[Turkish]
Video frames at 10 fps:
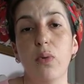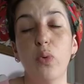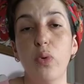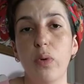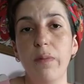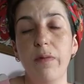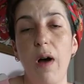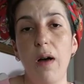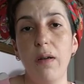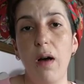durum,
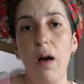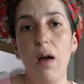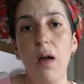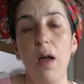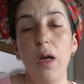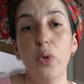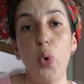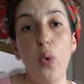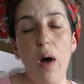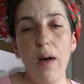vaka
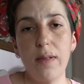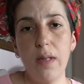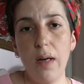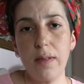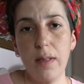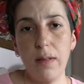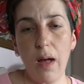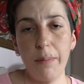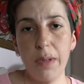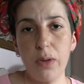çok az
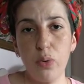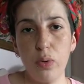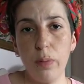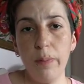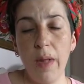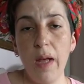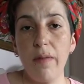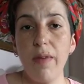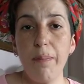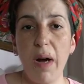rastlanan bir durum
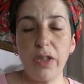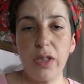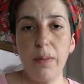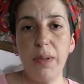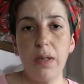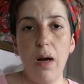ve başka bir